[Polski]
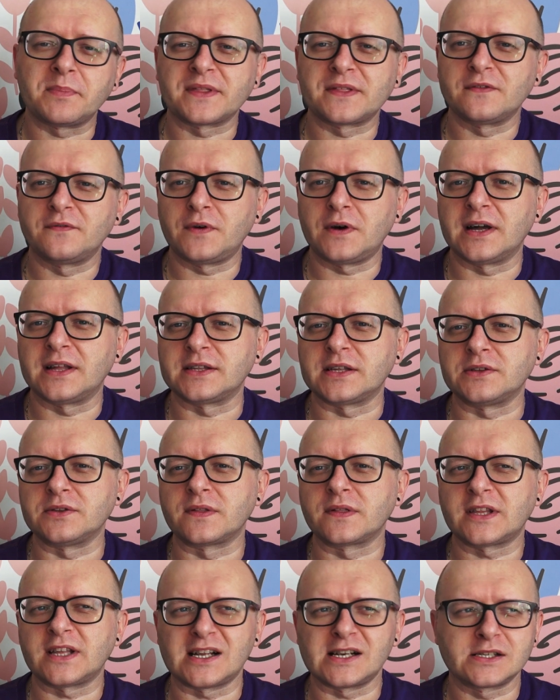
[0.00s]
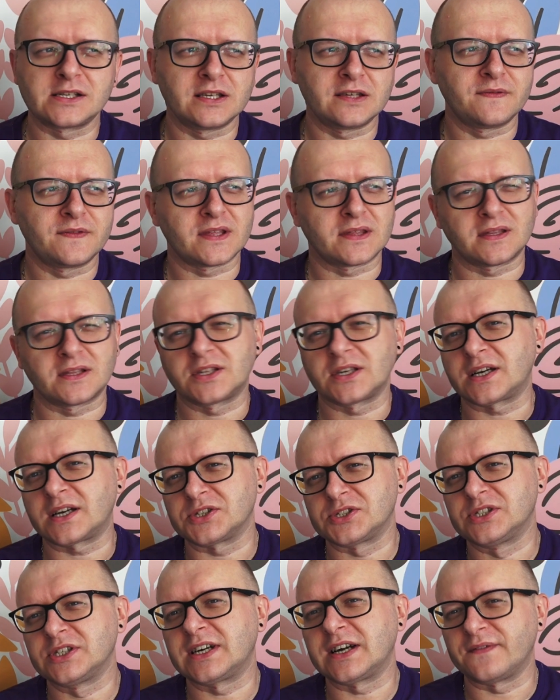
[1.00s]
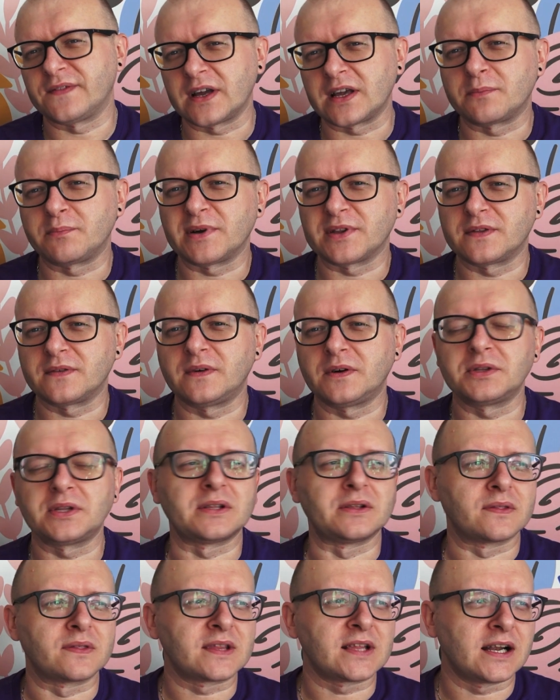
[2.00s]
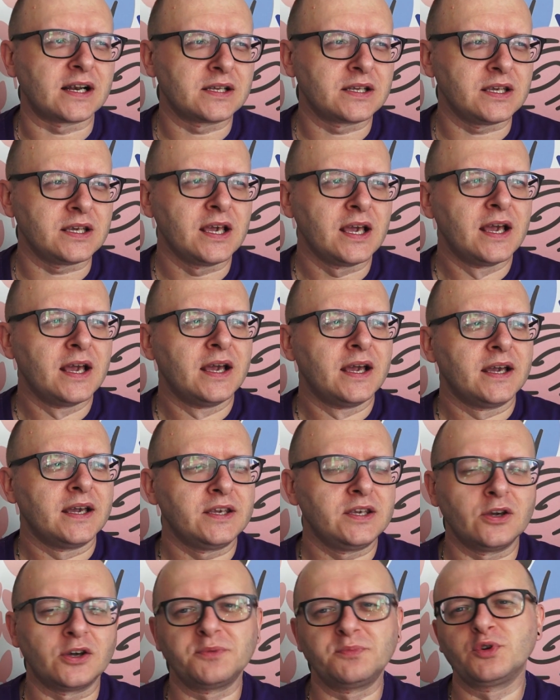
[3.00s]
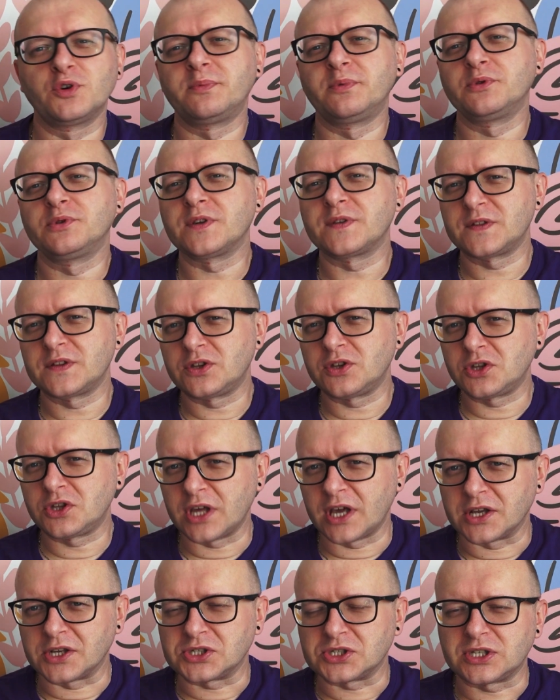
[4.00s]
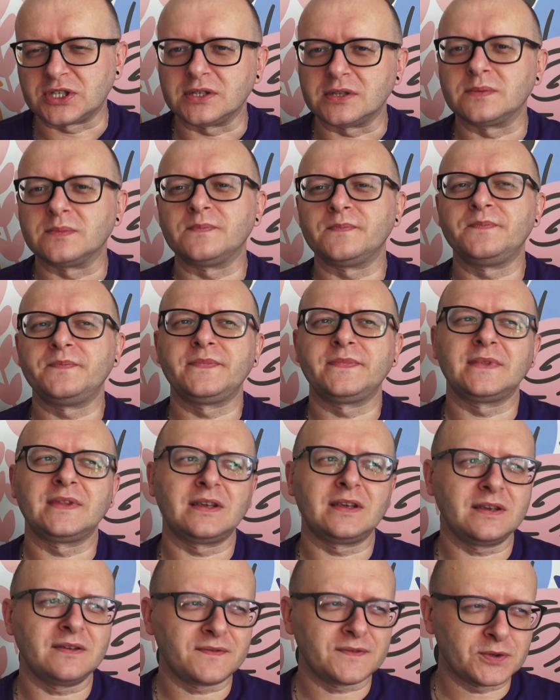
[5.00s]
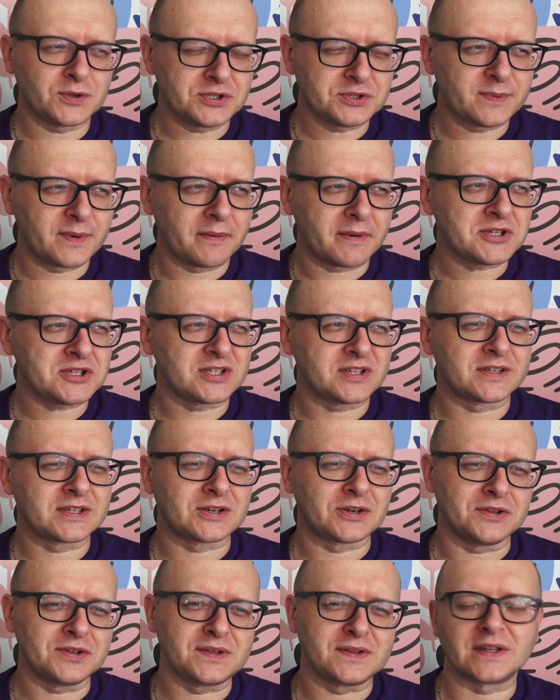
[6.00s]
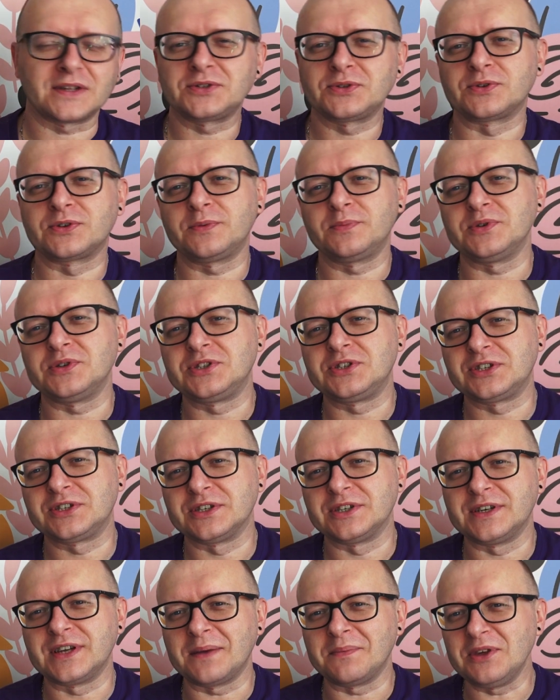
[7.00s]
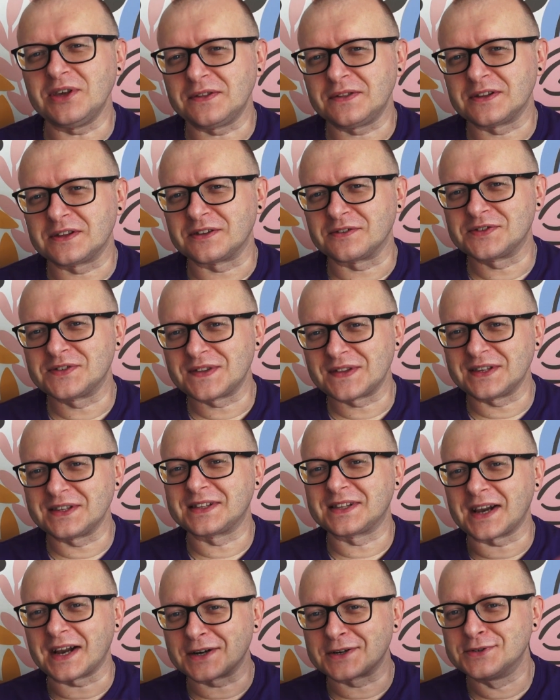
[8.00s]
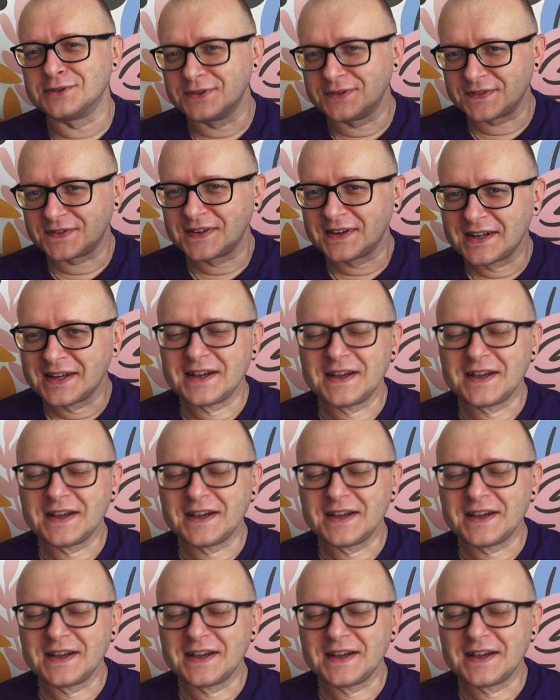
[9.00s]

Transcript: bazowała na nostalgii, w zasadzie każdy kawałek bazował na nostalgii i odbiór był dosyć ciężki. Mm, I w którymś momencie nawet Kondi zaczął robić remiksy tych wszystkich tracków,